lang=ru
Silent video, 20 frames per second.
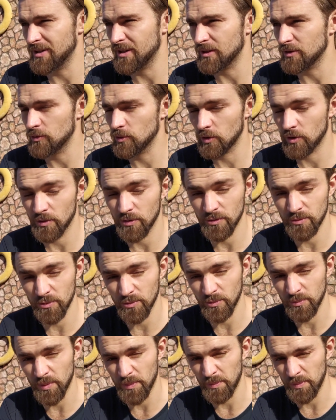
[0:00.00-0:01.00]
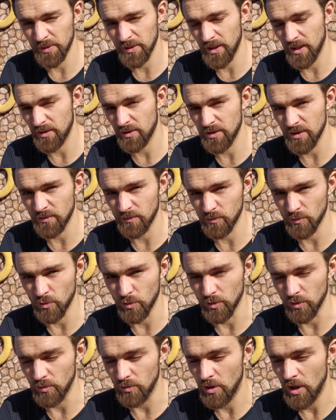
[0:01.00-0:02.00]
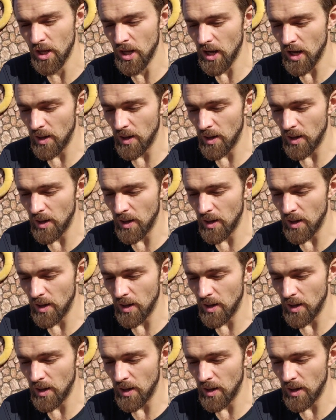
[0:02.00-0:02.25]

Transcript: которые ну, попадают к нам в голову.